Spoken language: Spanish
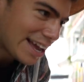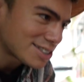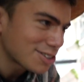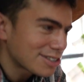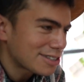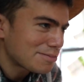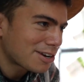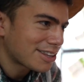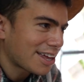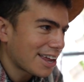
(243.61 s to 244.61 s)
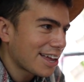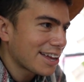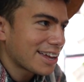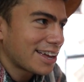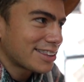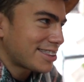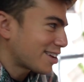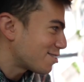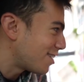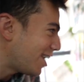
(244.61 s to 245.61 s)
Gaseosa sabor a naranja, té
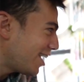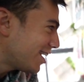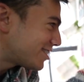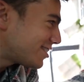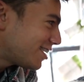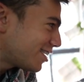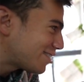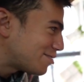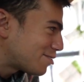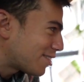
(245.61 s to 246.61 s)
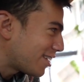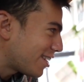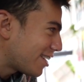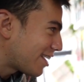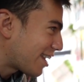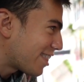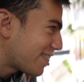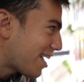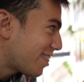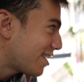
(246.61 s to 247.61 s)
con leche, jugo de
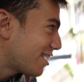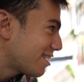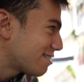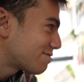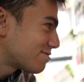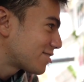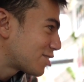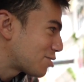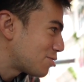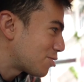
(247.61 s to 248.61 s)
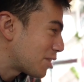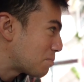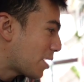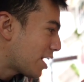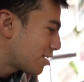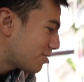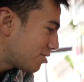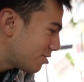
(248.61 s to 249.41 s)
granada, jugo de mango.